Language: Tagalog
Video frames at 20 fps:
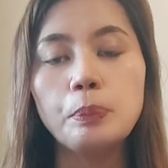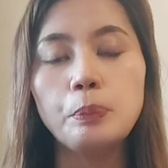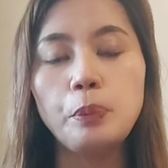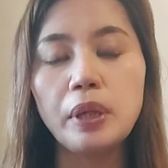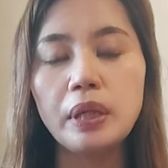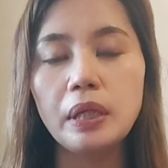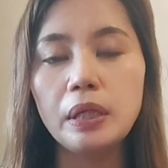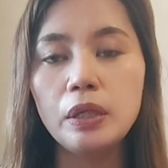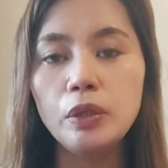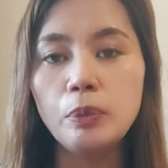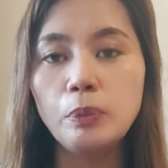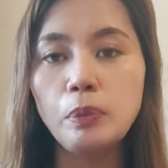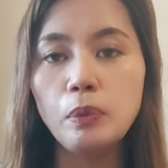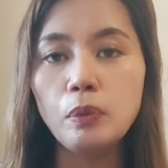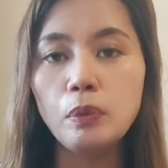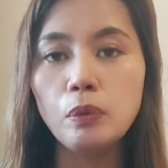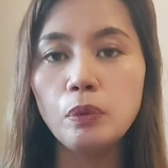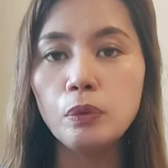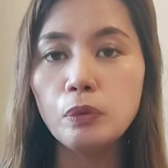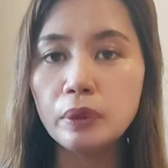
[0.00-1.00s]
pwede nyo
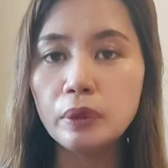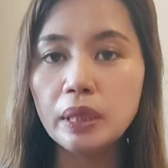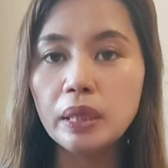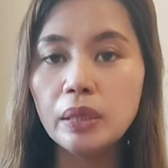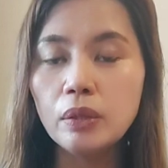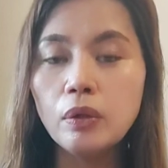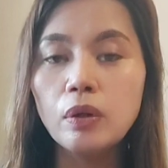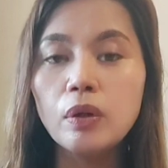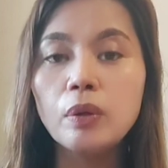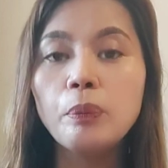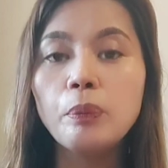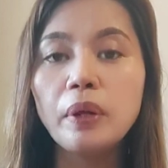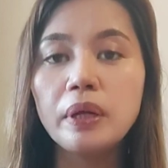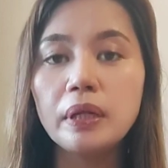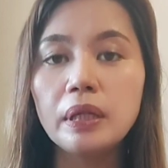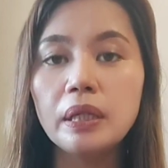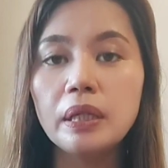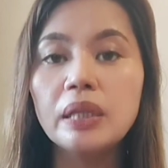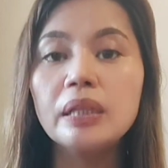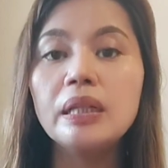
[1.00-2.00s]
pong kunin or
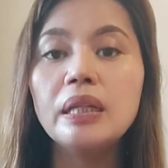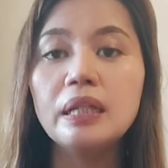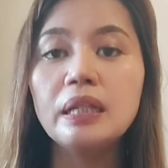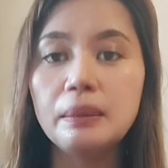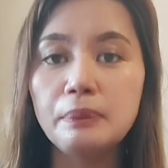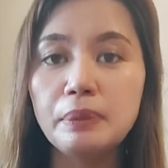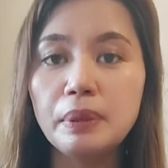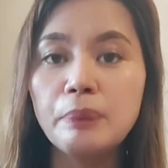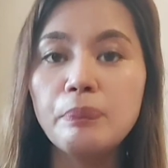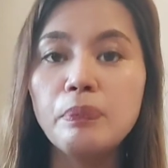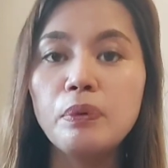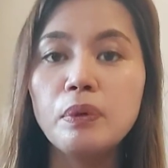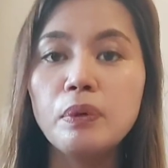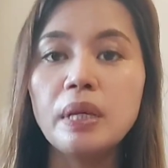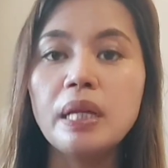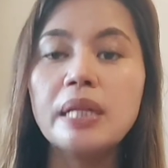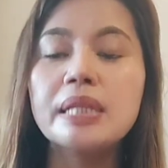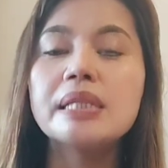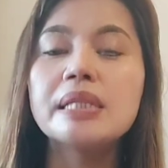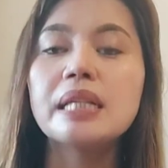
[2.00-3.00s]
pwedeng i-deliver po
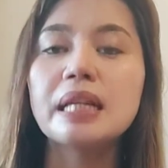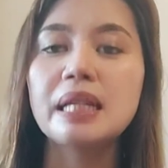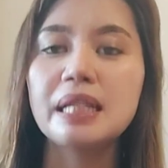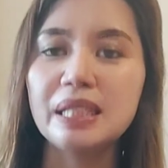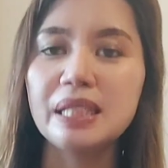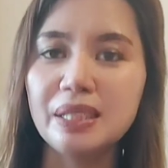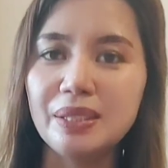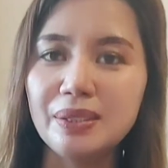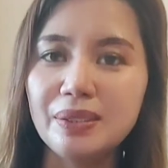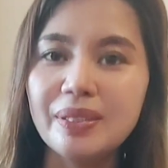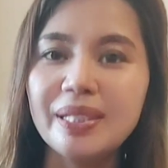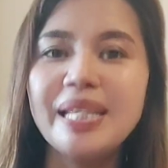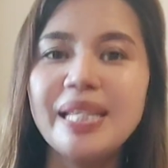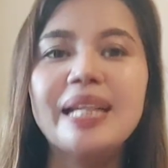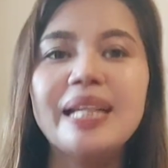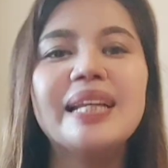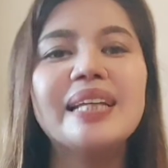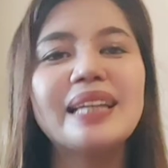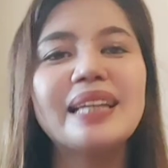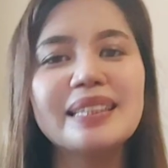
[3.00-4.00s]
yan sa inyo.
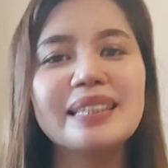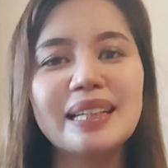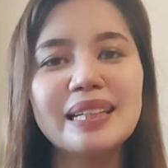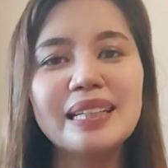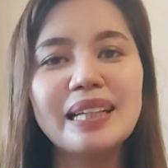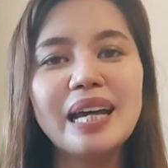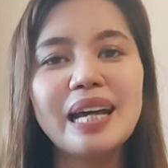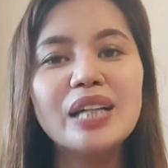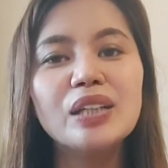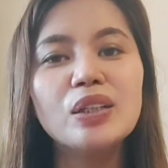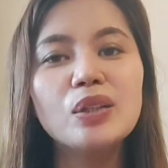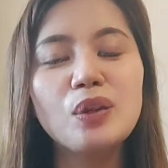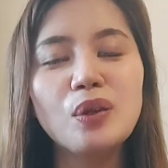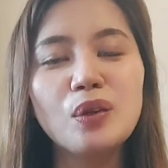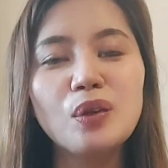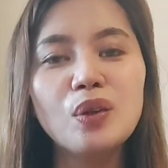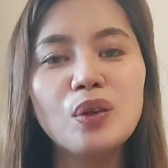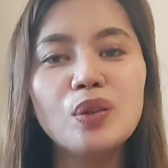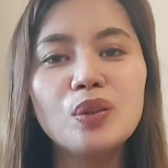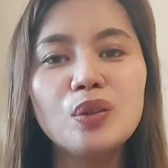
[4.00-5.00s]
Yan, natatandaan
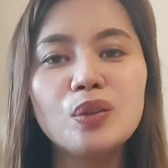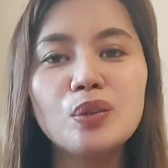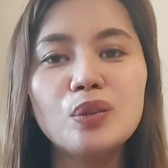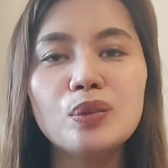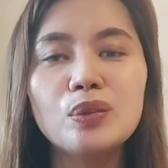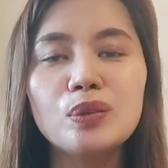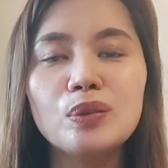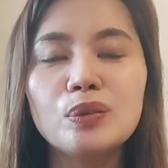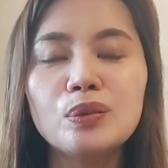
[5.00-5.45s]
ko nung